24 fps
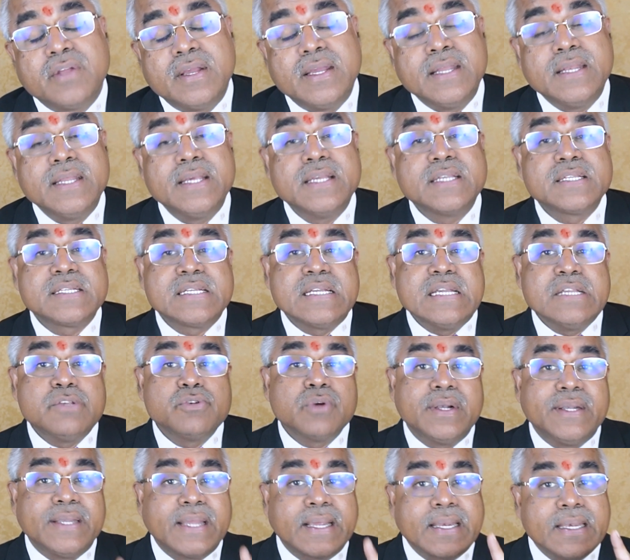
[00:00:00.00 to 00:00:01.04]
इसकी जो
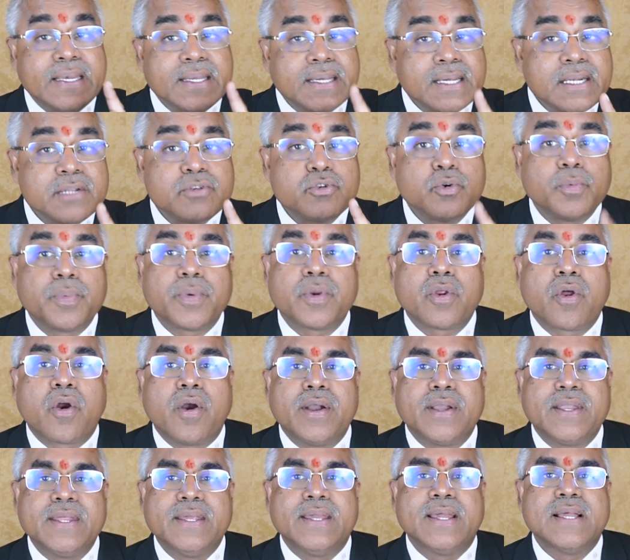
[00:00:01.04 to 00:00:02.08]
टेक्निकल
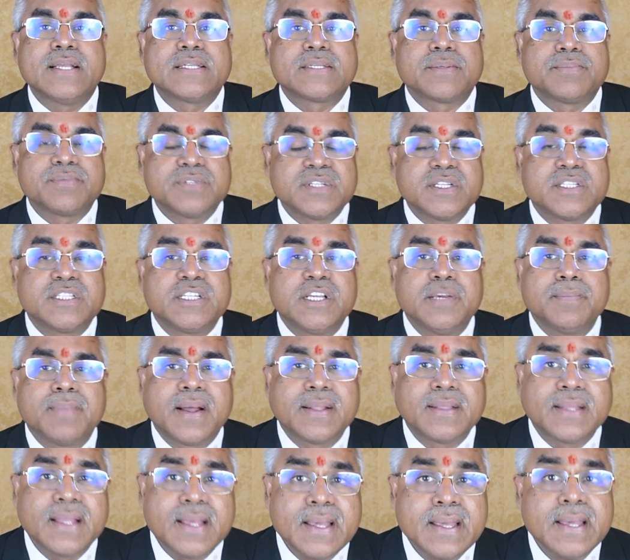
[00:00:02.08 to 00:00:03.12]
सुप्रियोरिटी है सबसे अच्छी
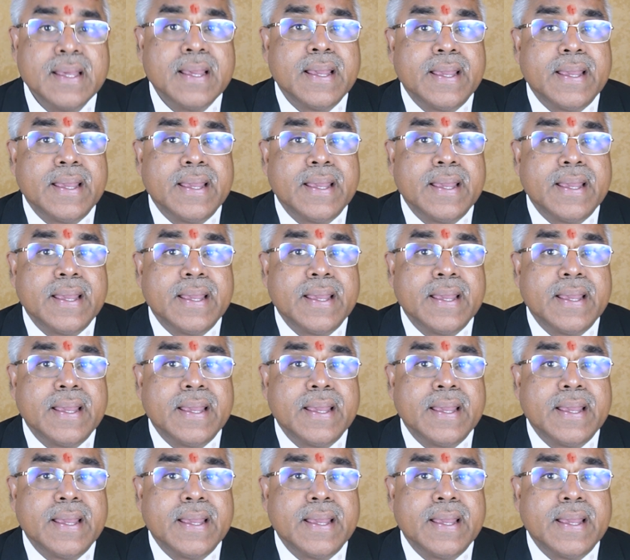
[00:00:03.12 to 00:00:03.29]
बात है